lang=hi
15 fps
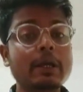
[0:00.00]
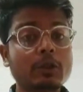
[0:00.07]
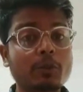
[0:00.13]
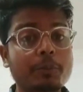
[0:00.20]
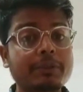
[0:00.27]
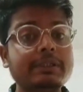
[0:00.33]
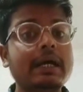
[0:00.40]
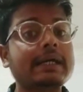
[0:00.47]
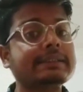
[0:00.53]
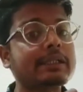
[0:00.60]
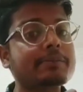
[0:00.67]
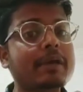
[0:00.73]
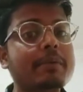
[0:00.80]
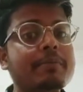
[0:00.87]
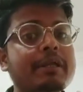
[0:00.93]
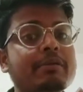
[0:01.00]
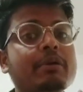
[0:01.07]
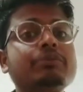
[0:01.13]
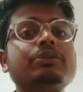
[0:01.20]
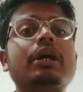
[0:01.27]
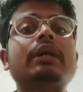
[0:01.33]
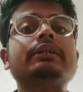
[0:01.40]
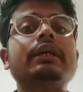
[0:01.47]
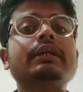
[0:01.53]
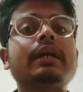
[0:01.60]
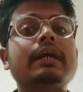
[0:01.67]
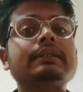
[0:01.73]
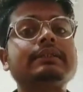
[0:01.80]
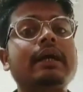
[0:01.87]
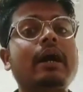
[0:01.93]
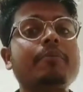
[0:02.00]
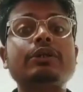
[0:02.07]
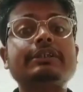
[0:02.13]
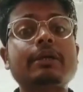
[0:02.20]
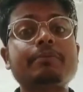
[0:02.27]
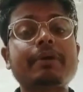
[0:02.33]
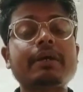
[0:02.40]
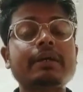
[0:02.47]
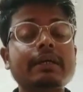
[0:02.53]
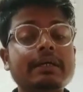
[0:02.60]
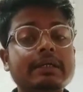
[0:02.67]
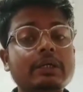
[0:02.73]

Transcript: तो पचास रुपया मिनिमम चार्ज है यहाँ से आप व्हाट्सएप पे